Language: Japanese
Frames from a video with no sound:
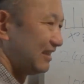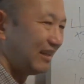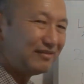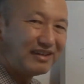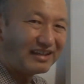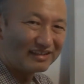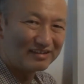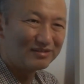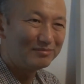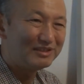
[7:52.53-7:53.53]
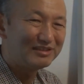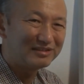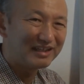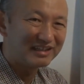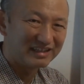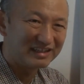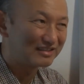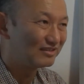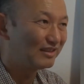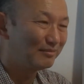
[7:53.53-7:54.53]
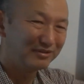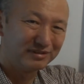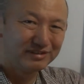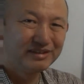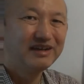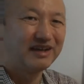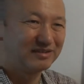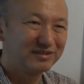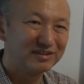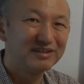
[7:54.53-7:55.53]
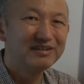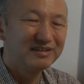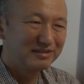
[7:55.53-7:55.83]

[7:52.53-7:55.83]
ライフライン。この水、電気、ガス、全部、あの、